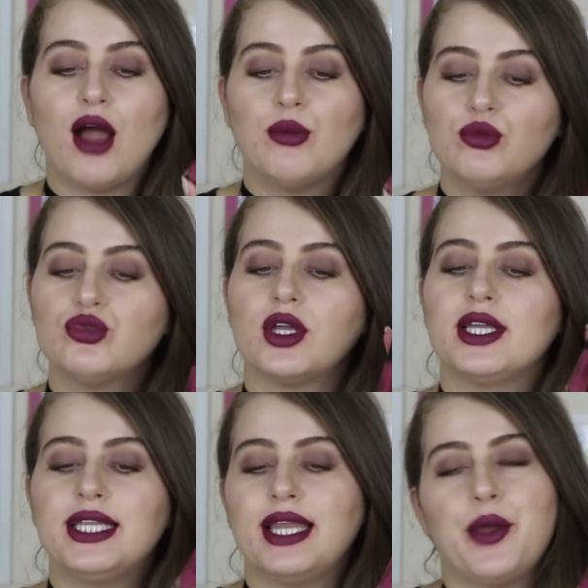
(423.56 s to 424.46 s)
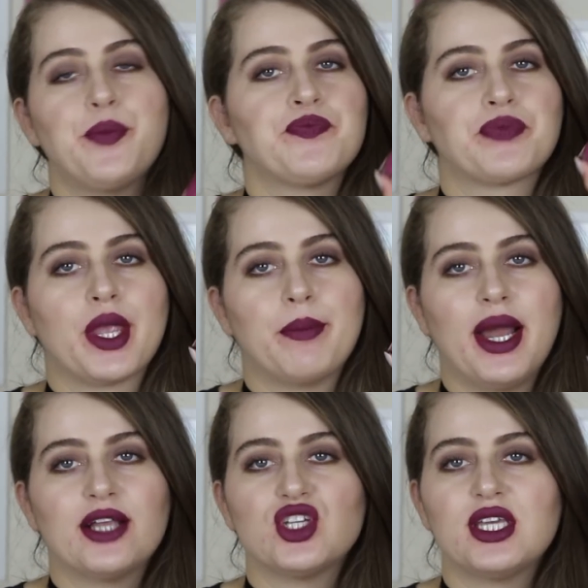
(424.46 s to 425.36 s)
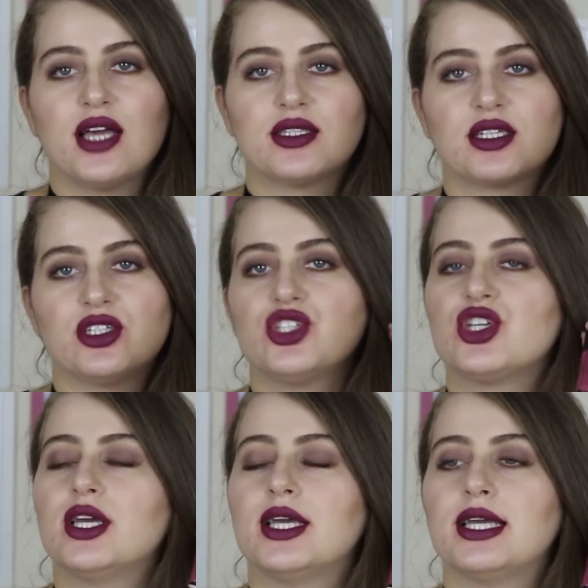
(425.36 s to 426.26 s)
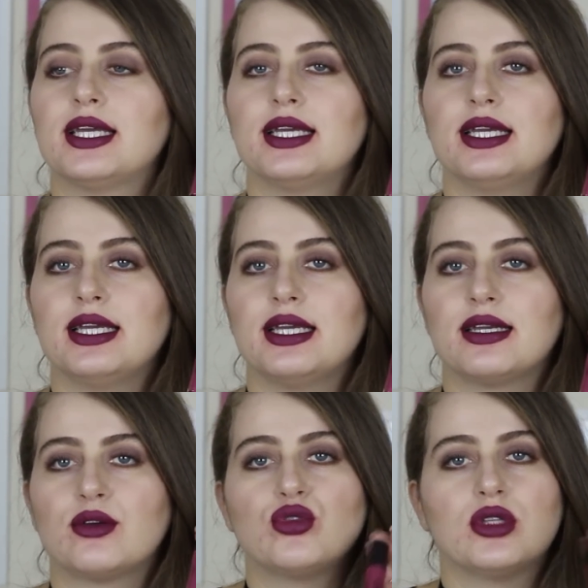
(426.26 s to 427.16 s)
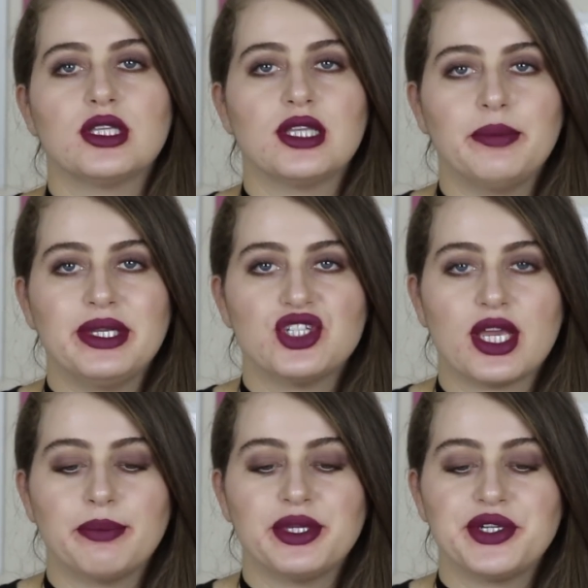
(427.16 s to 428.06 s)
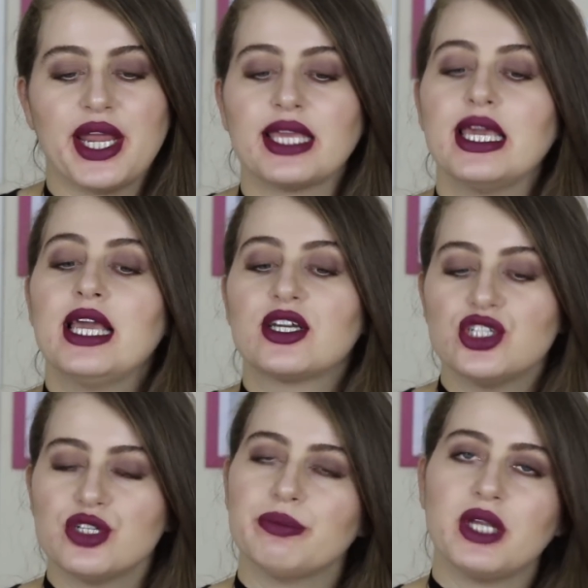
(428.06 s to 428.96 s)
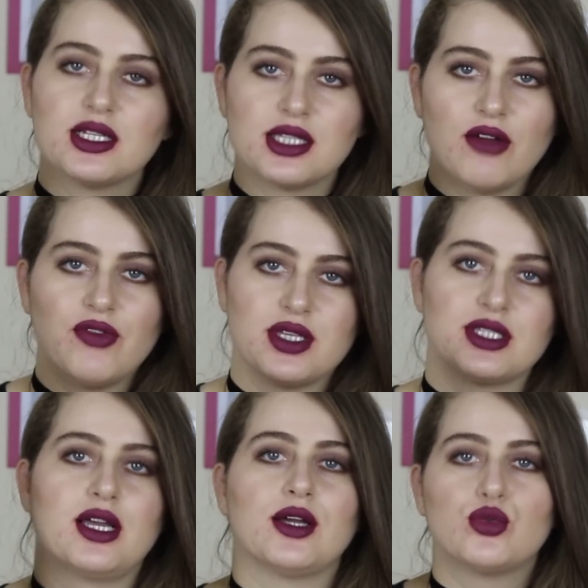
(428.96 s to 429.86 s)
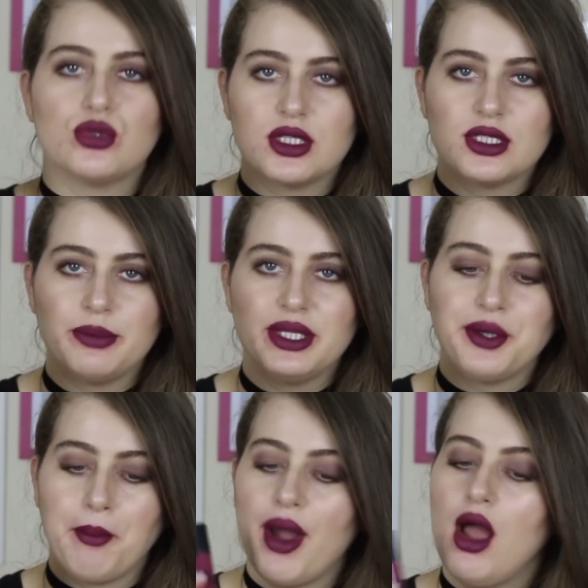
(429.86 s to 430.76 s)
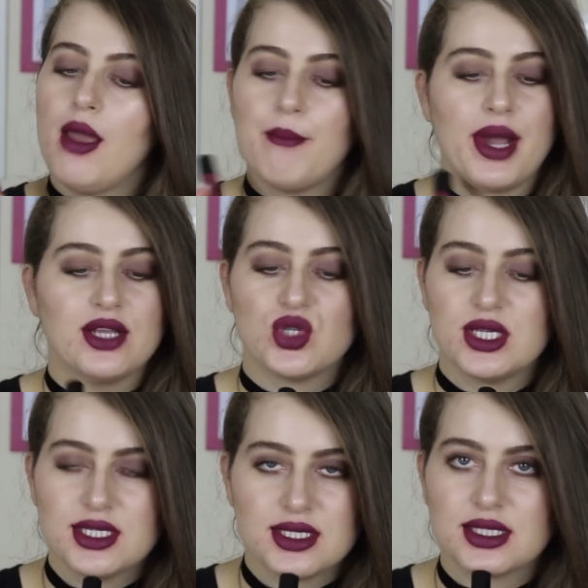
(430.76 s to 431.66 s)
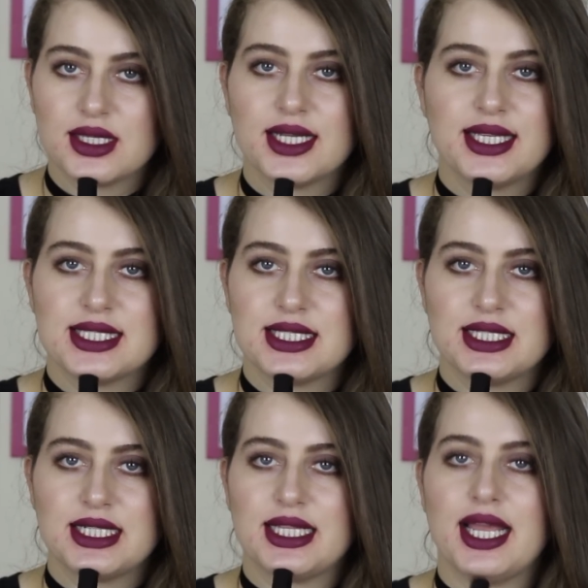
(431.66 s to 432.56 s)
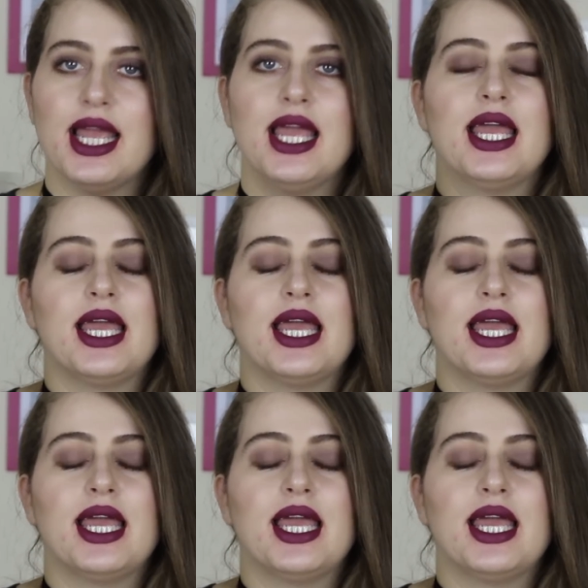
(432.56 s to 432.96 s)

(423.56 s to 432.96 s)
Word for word: Ama bu da yine bence yaz kış e, kullanılabilecek bir renk. Kışın biraz daha fazla kullanılabilir ama bence yazında kesinlikle